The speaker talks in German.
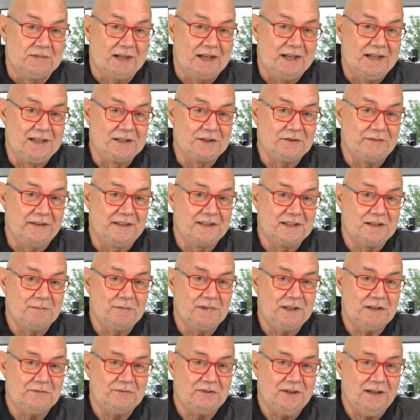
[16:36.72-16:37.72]
Also wenn Sie
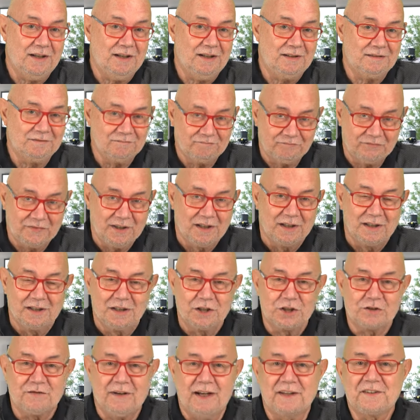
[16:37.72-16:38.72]
mich fragen,
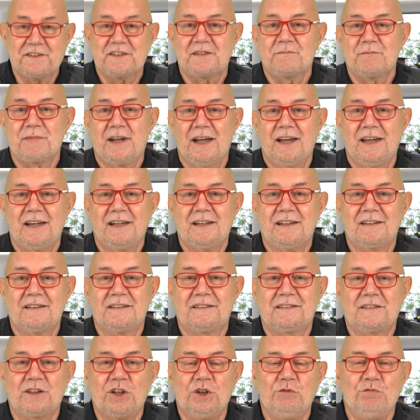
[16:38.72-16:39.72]
Schwarzenberg
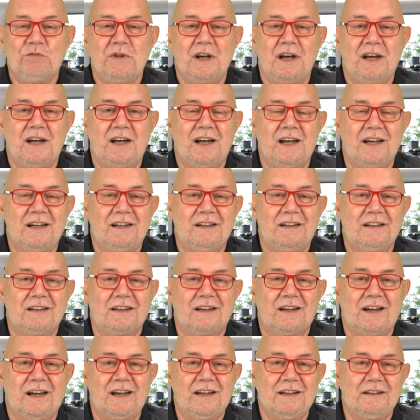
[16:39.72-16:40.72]
ist immer
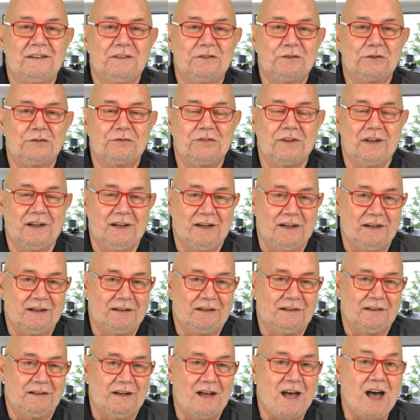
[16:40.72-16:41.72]
eine Reise
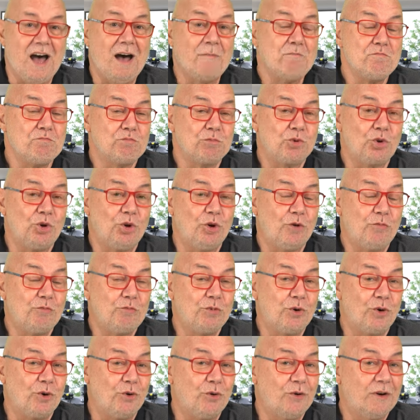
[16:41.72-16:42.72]
wert.
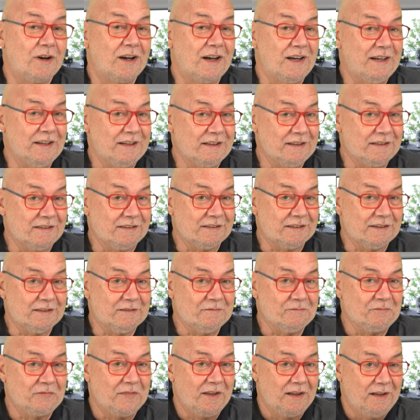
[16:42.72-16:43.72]
Apropos Reise.
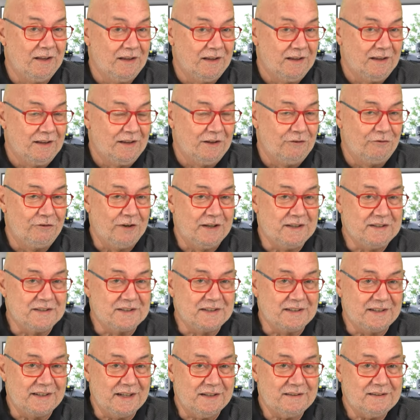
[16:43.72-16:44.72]
Wenn
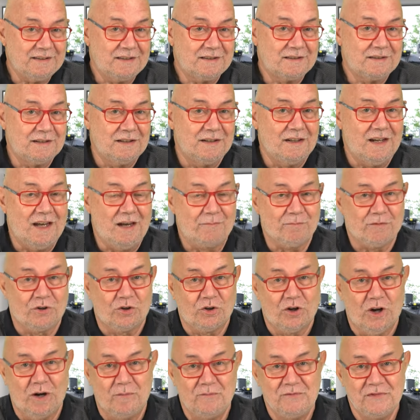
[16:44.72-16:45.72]
Sie jetzt am
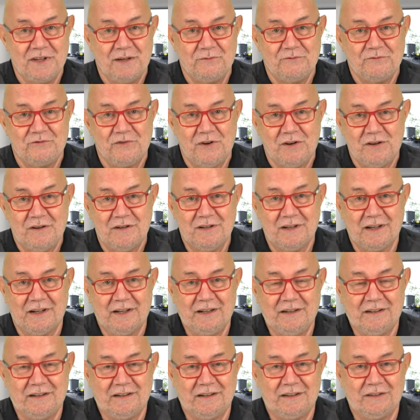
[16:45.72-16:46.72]
kommenden
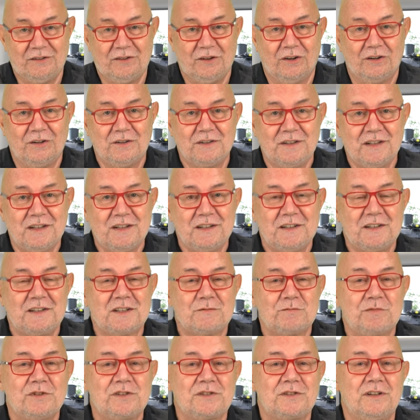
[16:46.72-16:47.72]
Wochenende noch
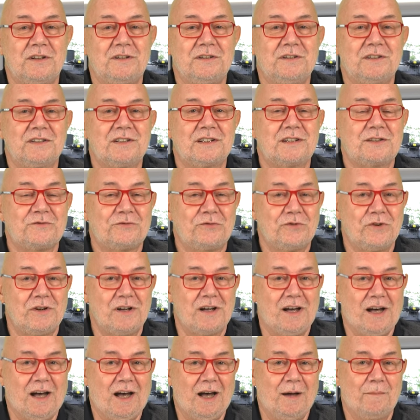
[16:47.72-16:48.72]
nichts Besonderes
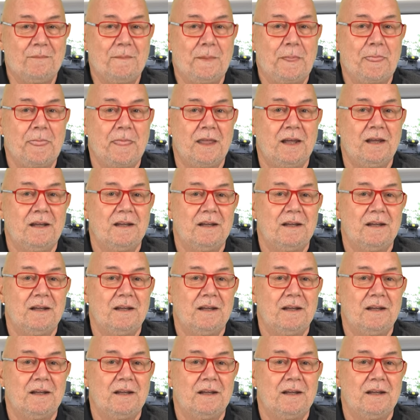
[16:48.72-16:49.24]
vorhaben,